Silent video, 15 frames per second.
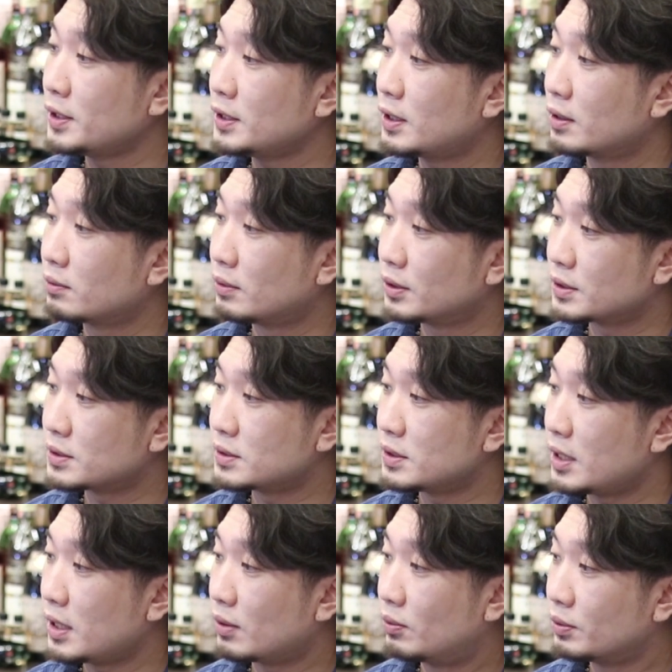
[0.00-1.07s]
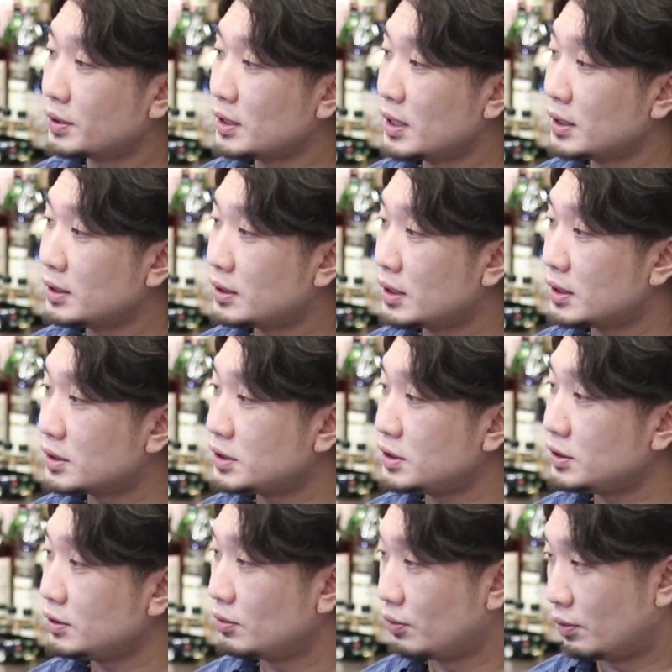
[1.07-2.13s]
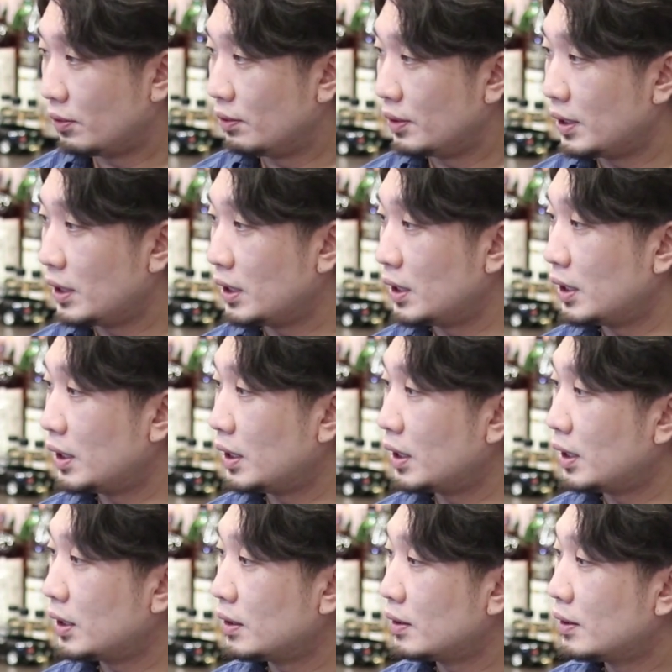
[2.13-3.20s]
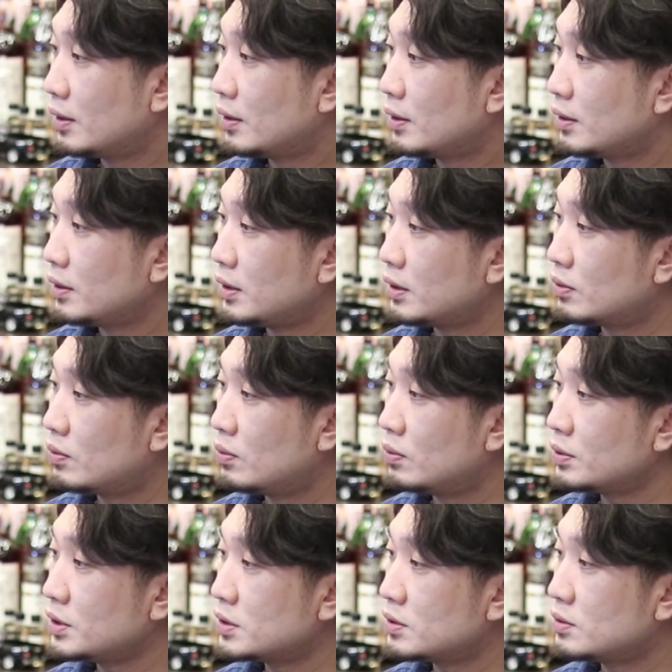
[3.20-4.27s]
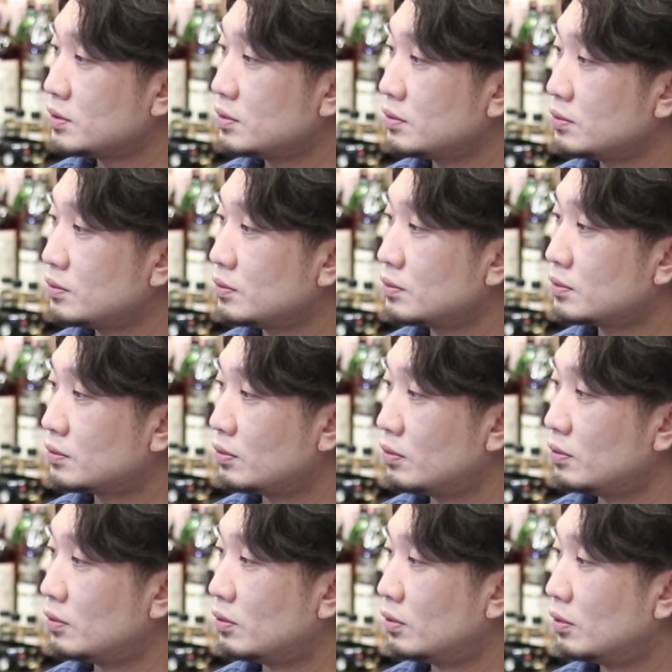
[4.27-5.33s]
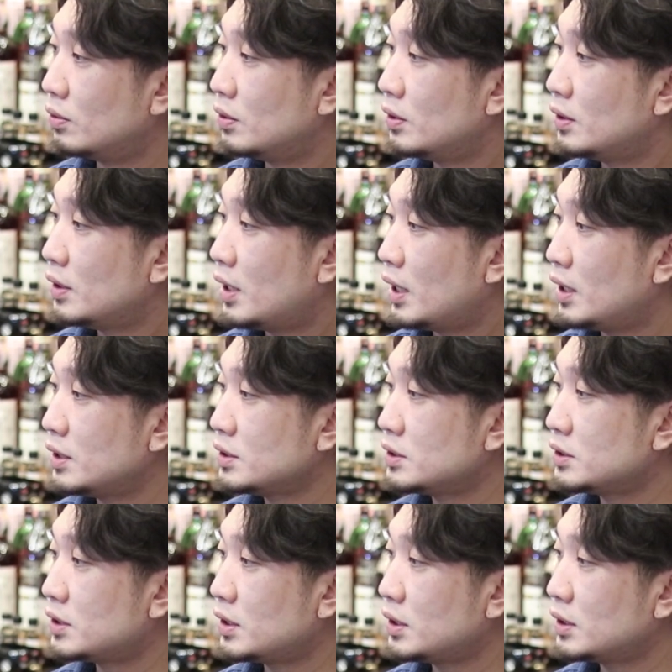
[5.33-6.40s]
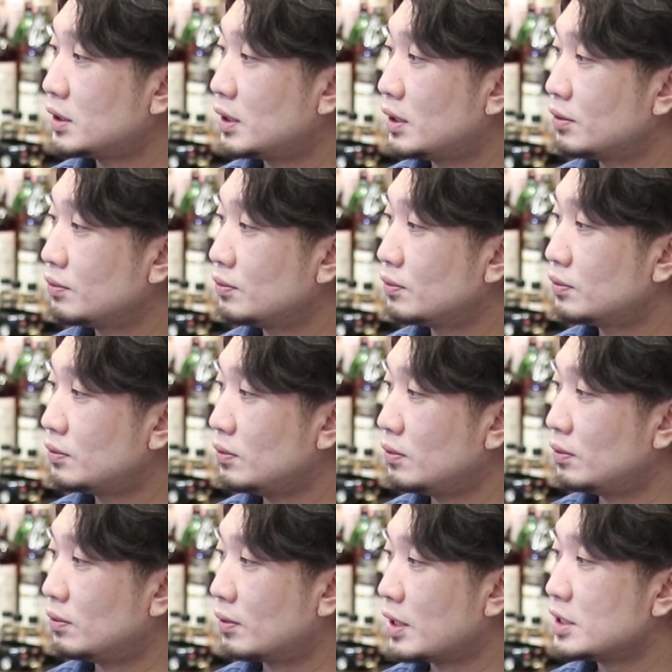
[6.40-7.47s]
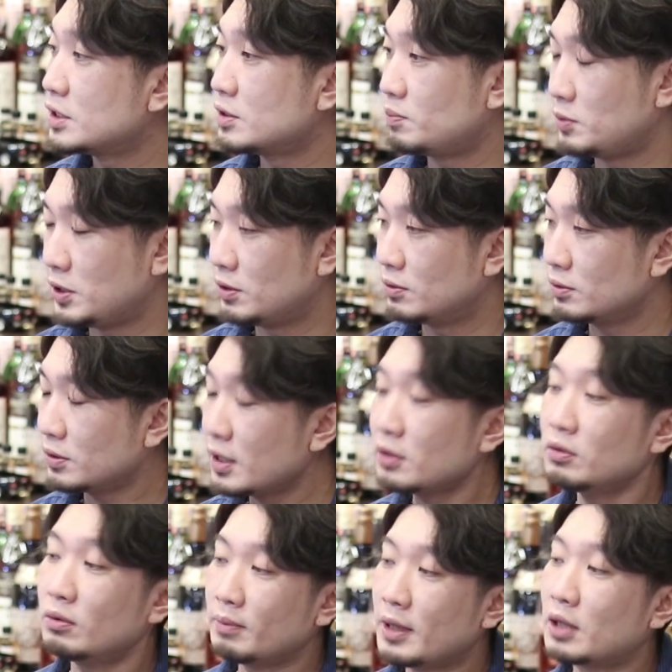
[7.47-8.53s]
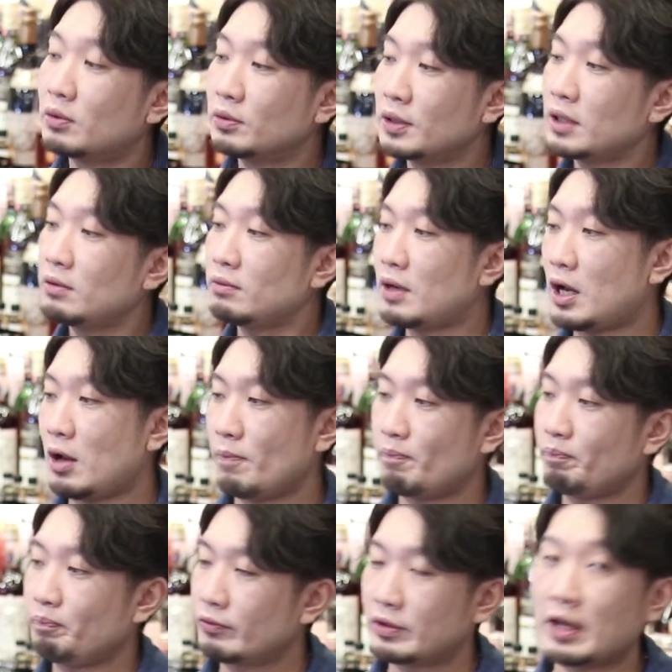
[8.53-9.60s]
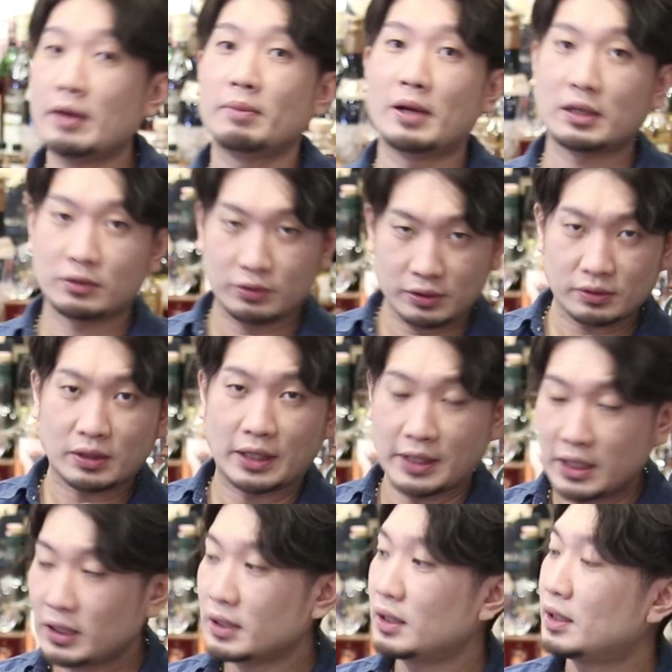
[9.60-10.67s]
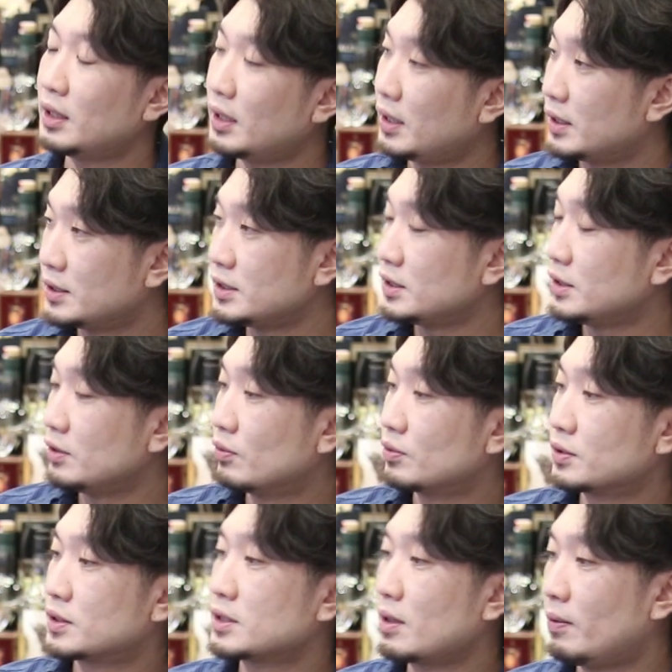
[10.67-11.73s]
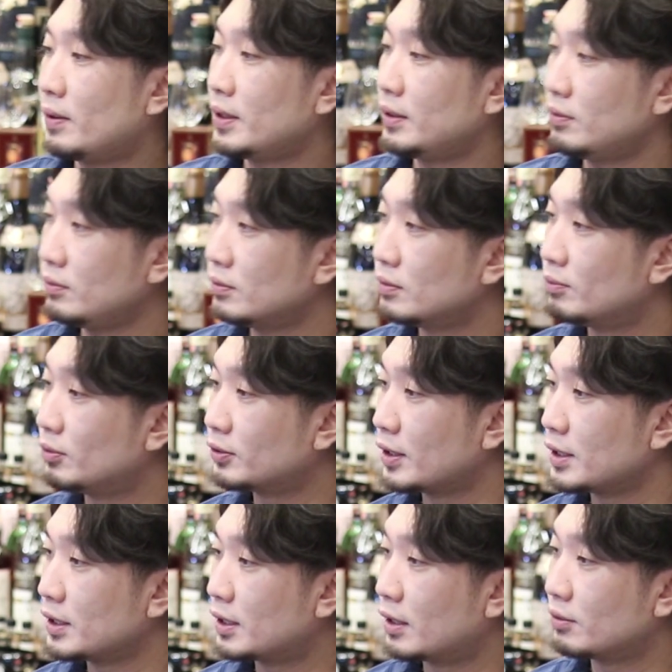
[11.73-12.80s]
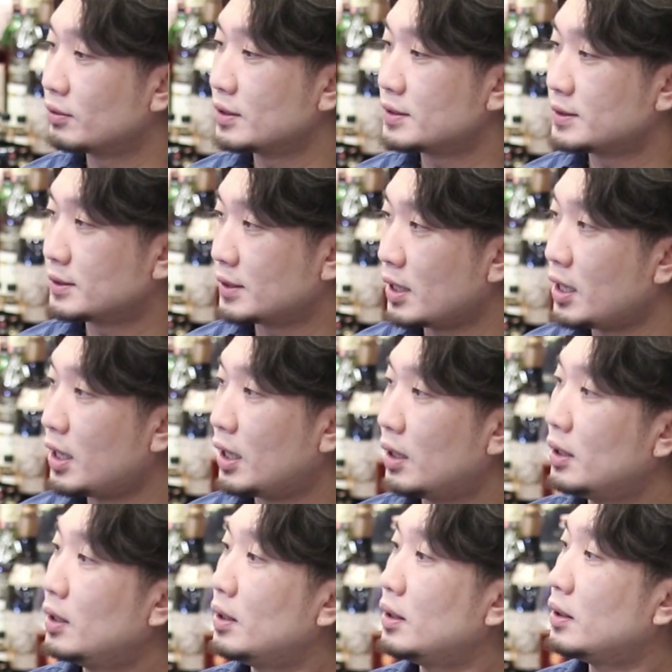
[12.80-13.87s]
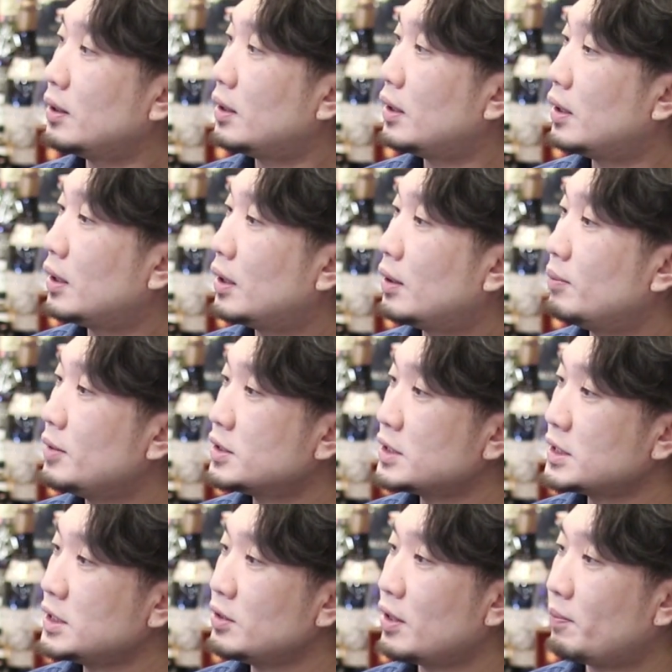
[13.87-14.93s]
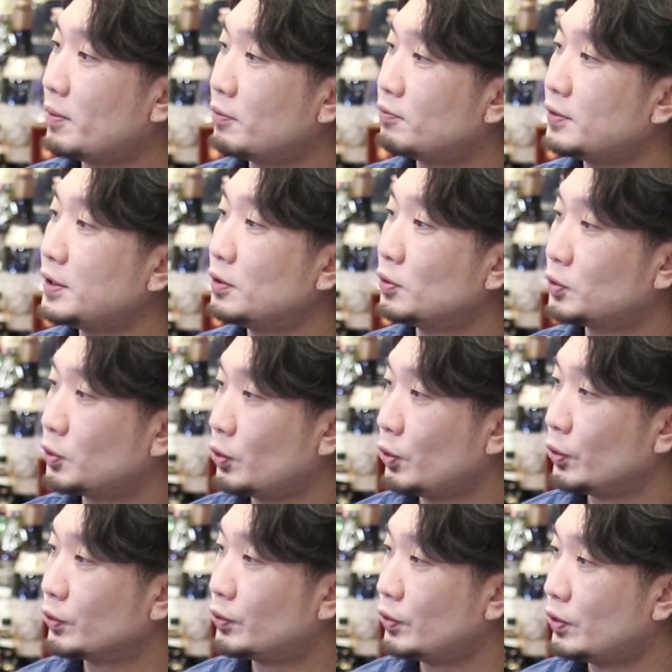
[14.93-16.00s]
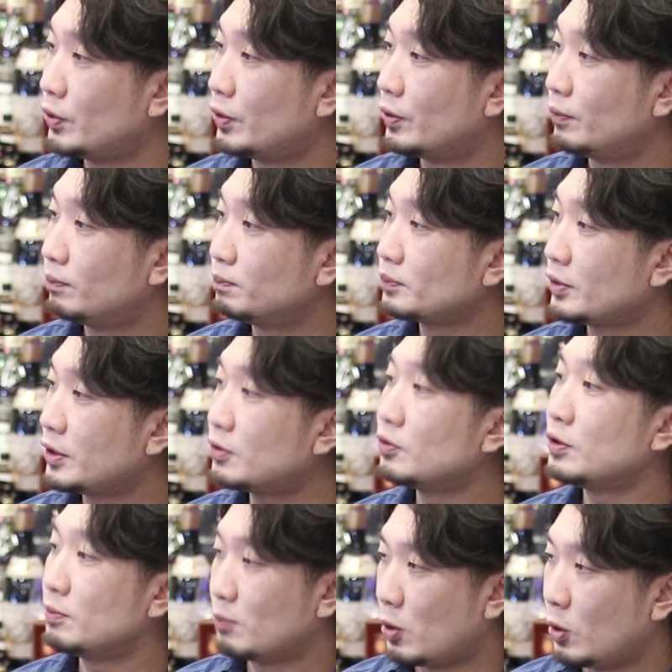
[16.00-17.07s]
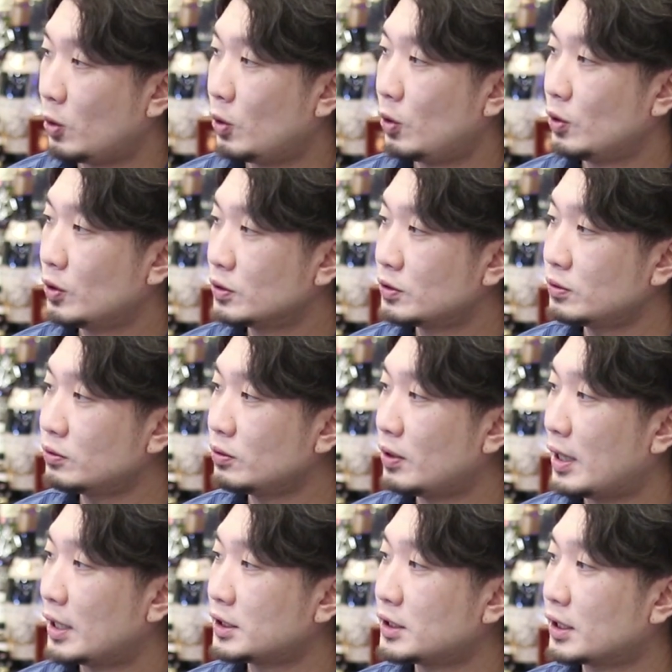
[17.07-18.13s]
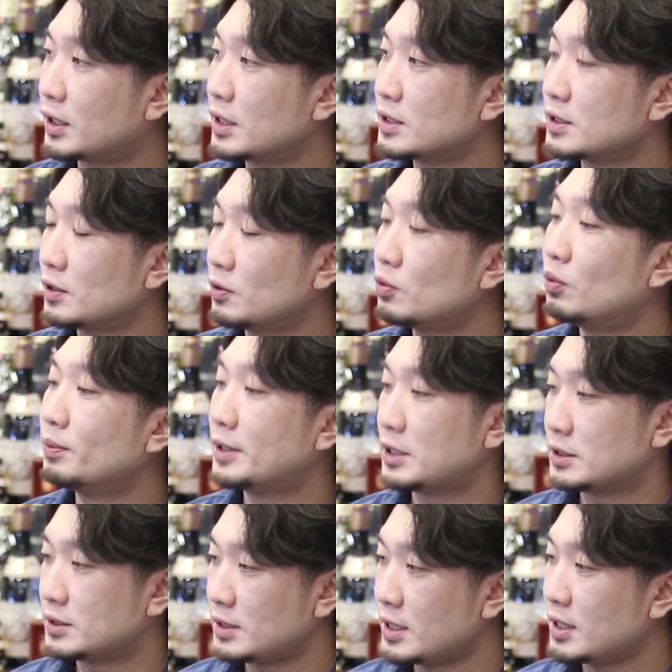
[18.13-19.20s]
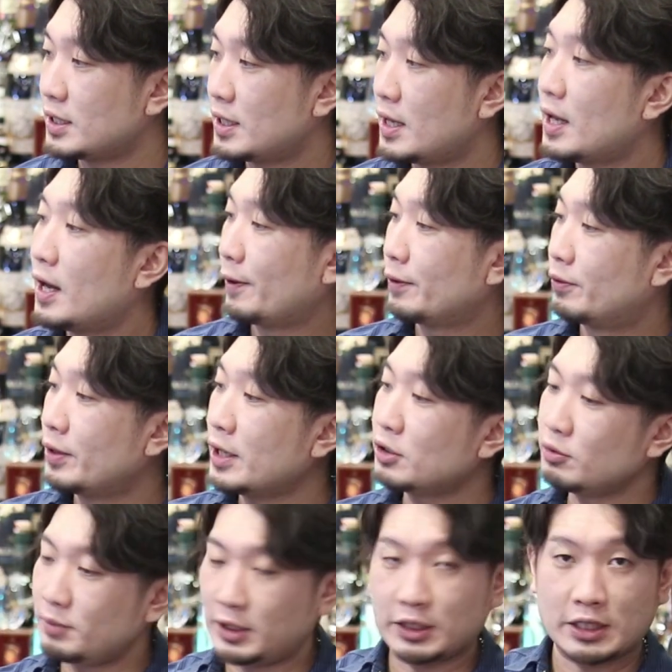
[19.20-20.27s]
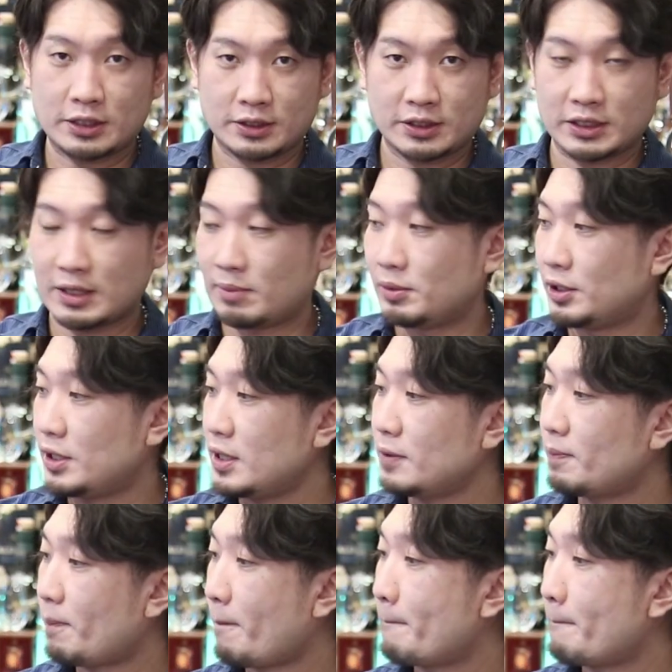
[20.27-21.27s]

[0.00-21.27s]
ニカルはですねコリアンダーシード、えー、リコリスルートアンジェリカルートオレンジピール結構まあこの辺は定番というかね、えー、ジンによく使われるボタニカルですが、えー、珍しいのはやっぱりフキノトウと菊芋それとは秋田県産の米ですね。500ミリです、ちなみにね。